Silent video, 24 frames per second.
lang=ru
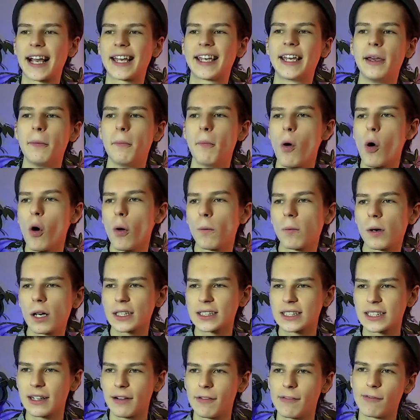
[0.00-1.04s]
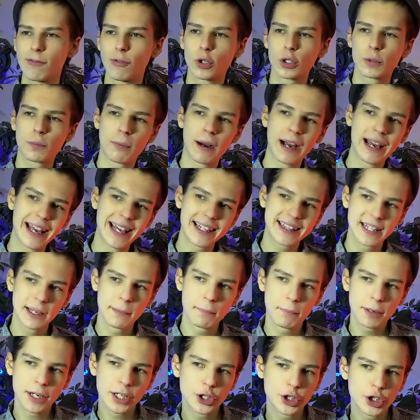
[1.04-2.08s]
таким образом, вот по
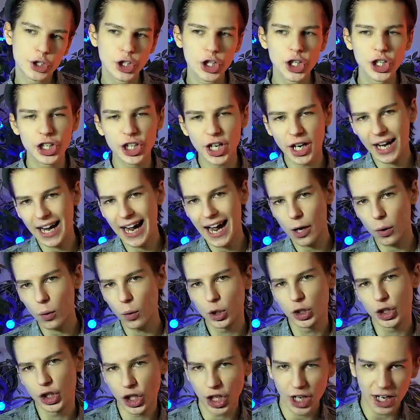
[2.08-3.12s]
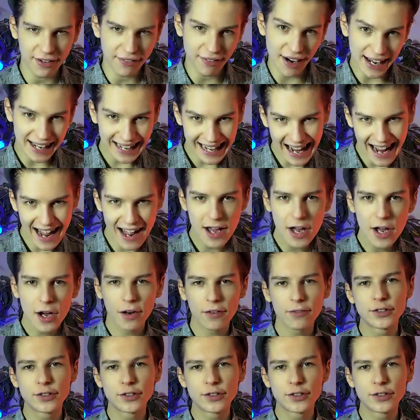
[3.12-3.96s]
этой причине, короче говоря,